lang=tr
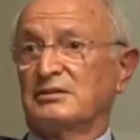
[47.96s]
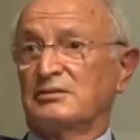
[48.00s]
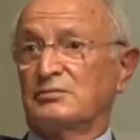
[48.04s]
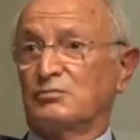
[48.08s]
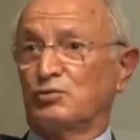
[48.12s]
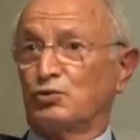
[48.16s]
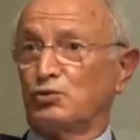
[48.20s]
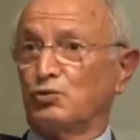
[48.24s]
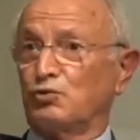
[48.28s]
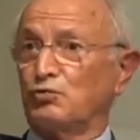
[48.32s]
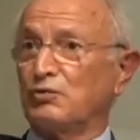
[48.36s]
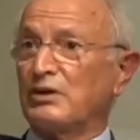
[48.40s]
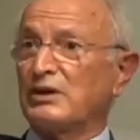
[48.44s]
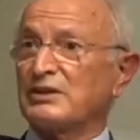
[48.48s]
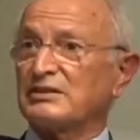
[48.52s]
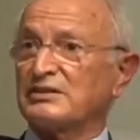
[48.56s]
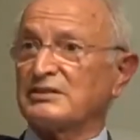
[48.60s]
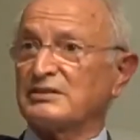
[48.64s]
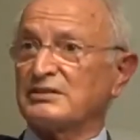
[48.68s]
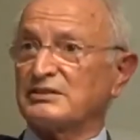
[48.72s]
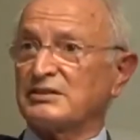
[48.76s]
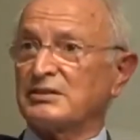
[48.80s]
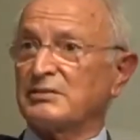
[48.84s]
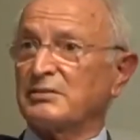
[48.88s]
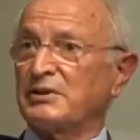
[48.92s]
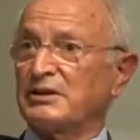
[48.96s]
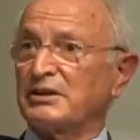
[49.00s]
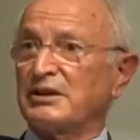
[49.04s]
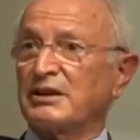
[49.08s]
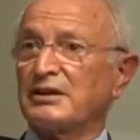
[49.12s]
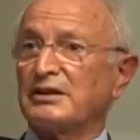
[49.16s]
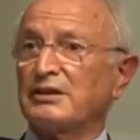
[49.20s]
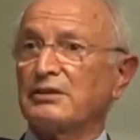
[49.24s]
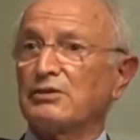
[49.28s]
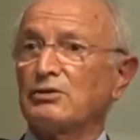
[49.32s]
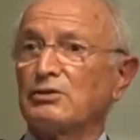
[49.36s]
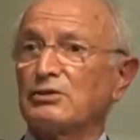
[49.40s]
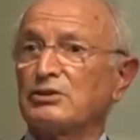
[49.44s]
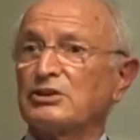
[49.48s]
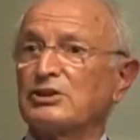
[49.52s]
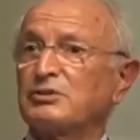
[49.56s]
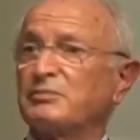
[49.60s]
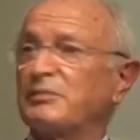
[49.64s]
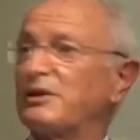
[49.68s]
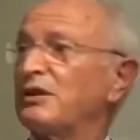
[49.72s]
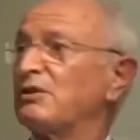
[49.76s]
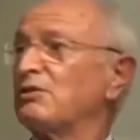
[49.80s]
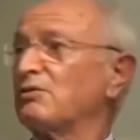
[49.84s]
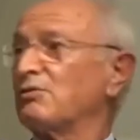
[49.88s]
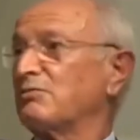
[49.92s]
Bugün varsınız ama yarın ne oldu hiç
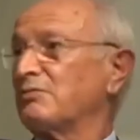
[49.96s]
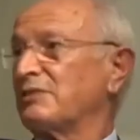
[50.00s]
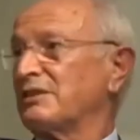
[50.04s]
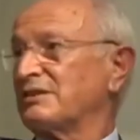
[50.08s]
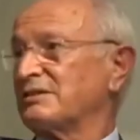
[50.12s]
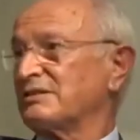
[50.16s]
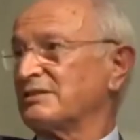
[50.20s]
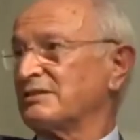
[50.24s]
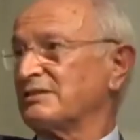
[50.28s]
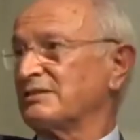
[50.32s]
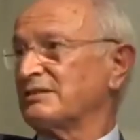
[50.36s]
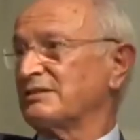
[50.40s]
belli olmaz.